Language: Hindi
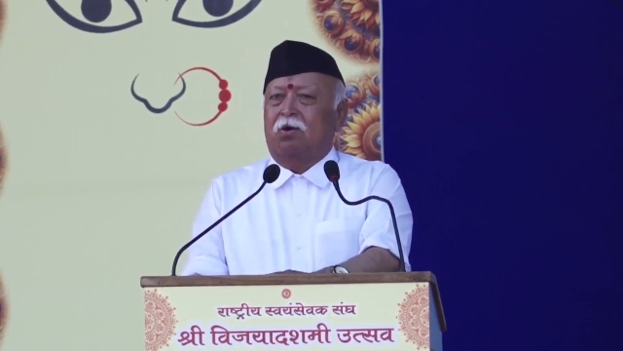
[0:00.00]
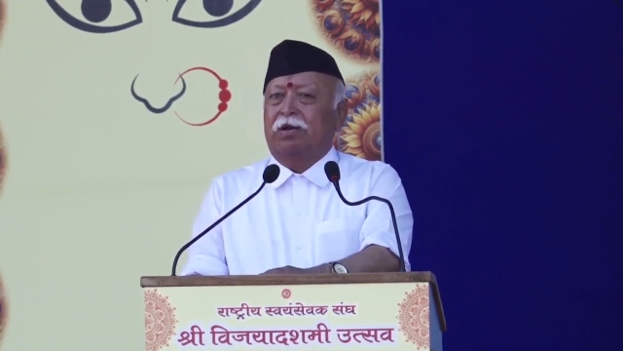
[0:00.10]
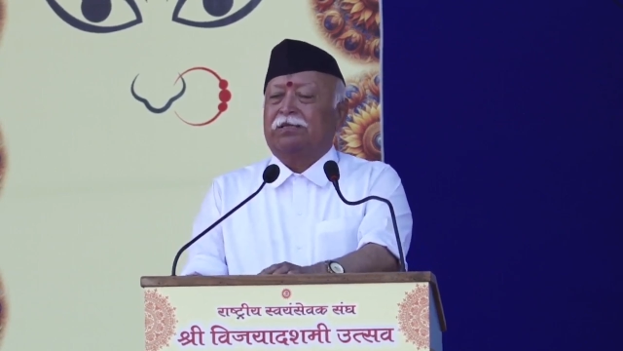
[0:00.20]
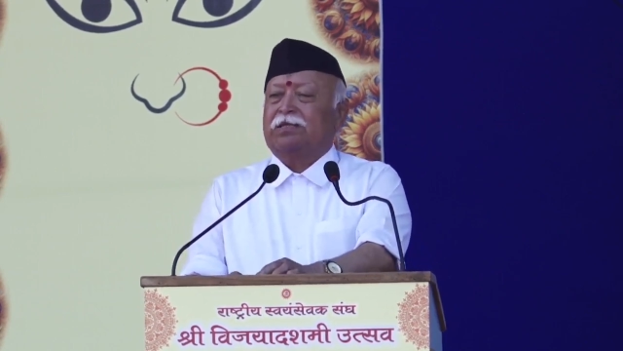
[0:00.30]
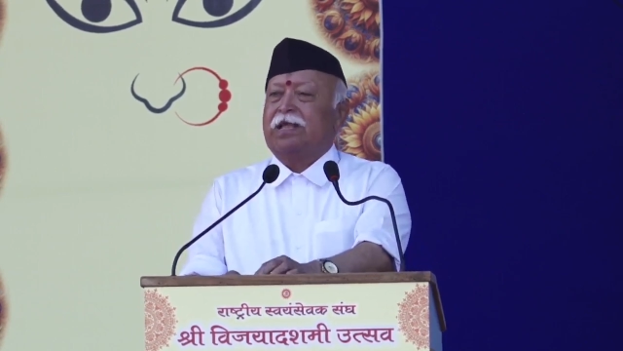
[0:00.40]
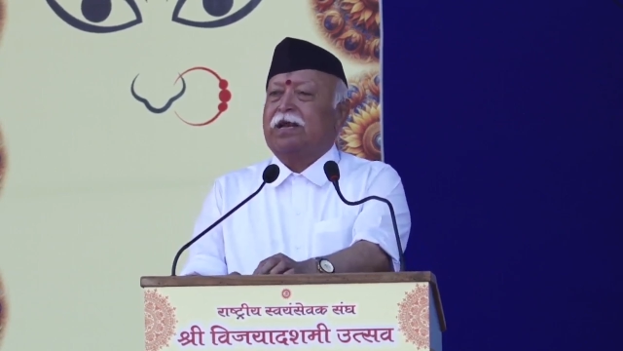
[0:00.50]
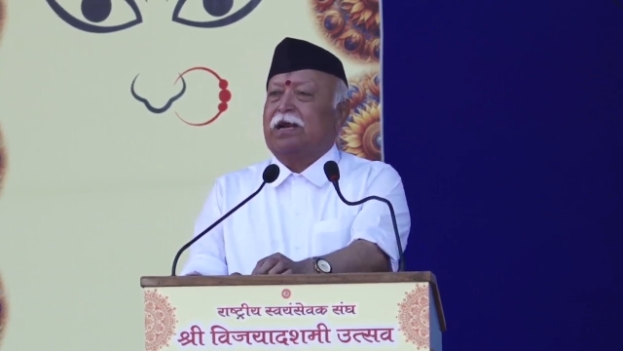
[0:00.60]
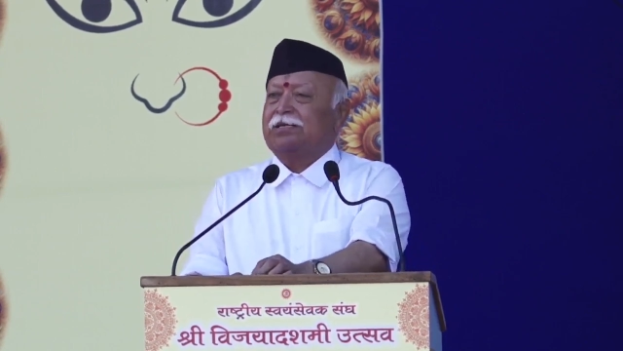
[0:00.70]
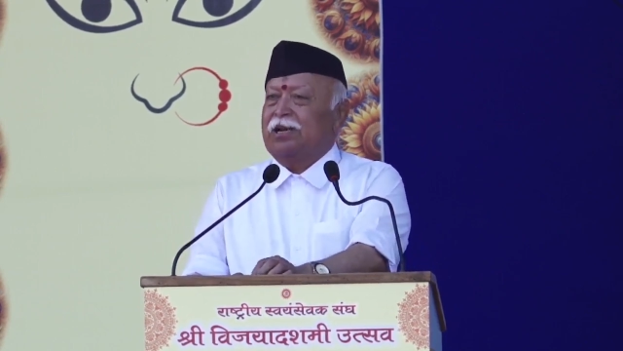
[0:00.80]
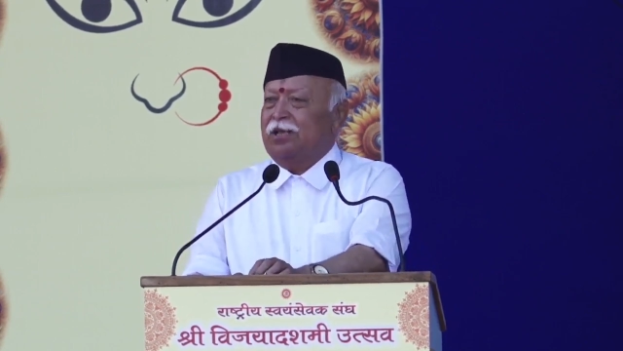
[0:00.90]
और इसलिए
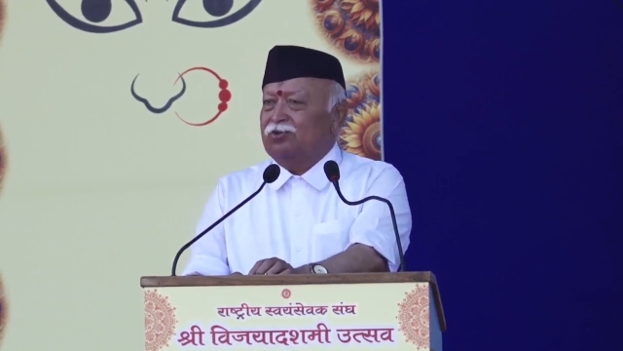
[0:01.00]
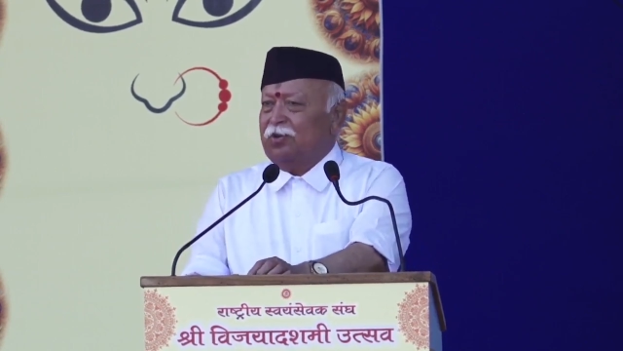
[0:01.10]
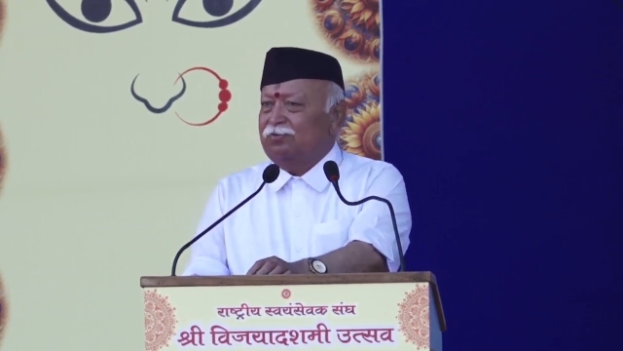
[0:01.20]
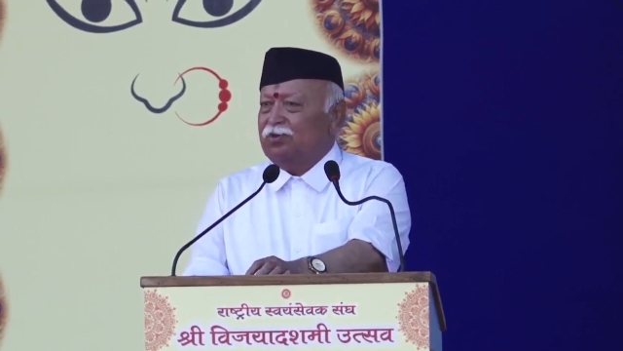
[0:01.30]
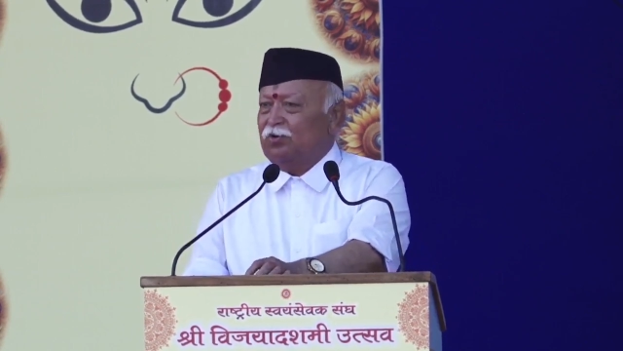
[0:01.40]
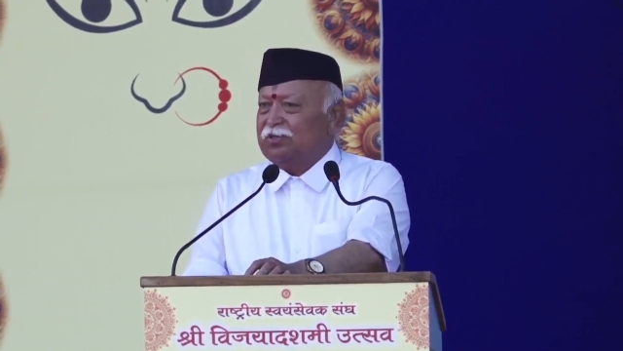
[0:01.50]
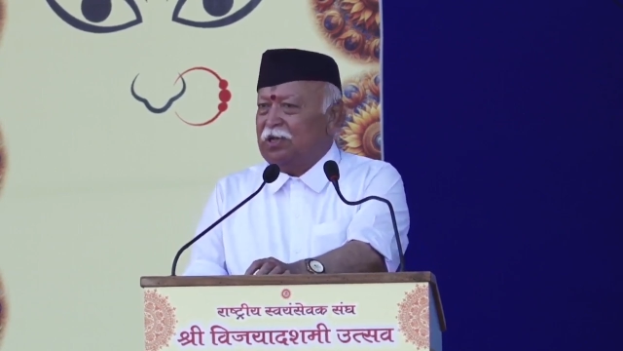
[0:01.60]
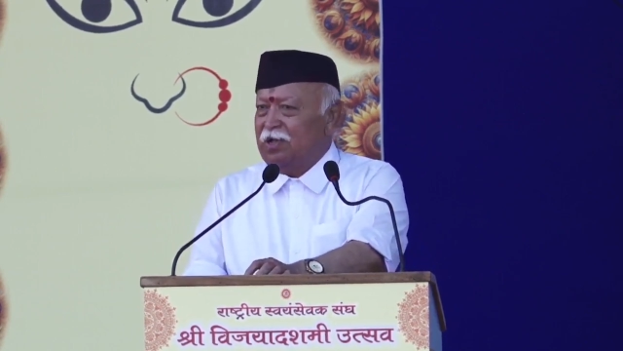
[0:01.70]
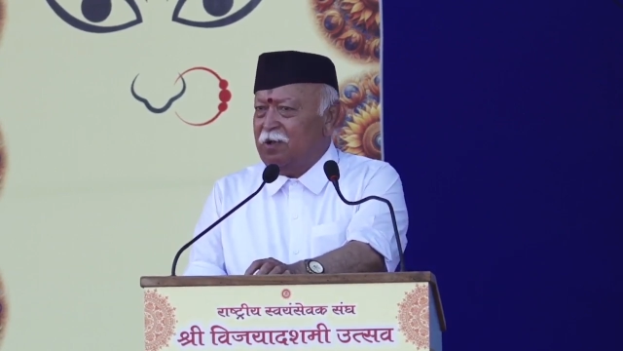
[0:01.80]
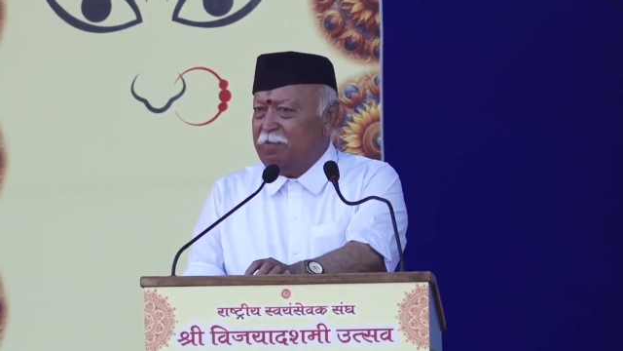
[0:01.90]
राष्ट्रीय स्वयंसेवक
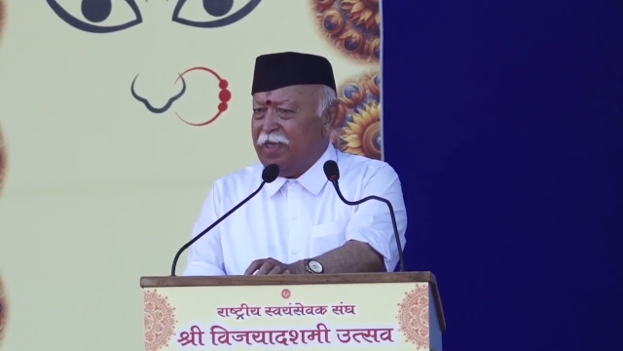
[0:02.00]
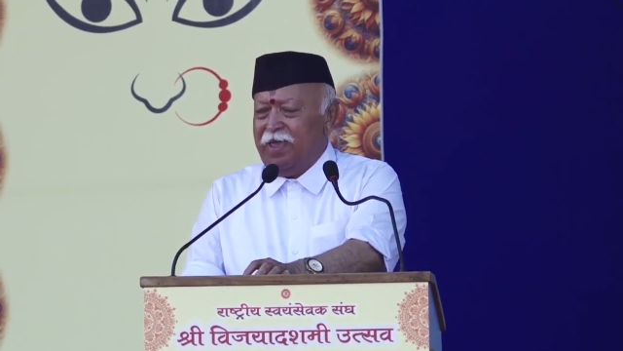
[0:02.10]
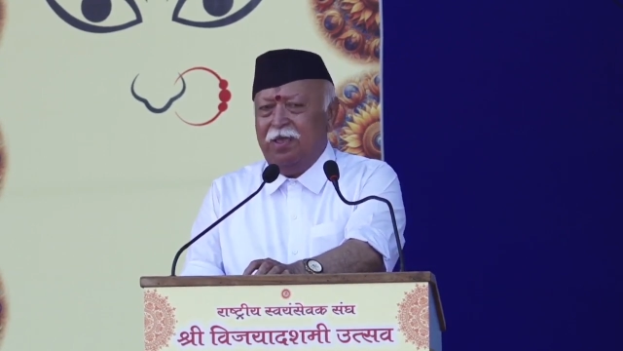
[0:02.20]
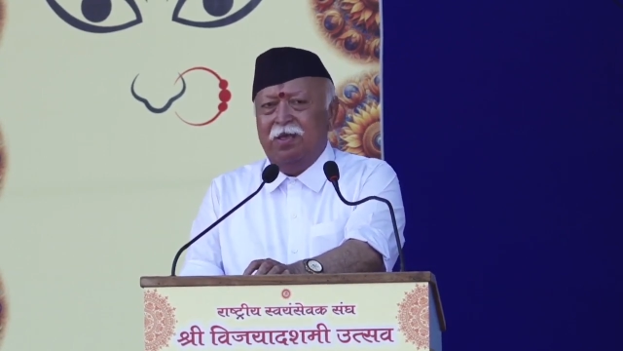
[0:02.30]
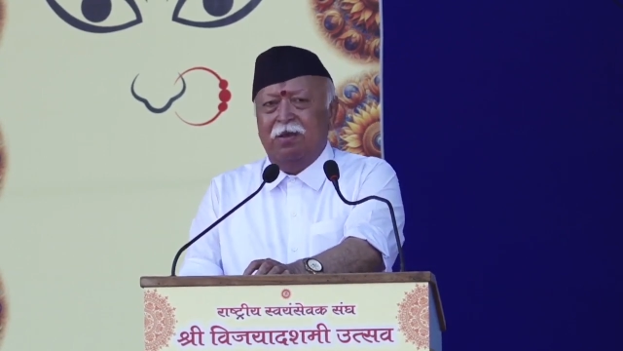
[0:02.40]
संघ में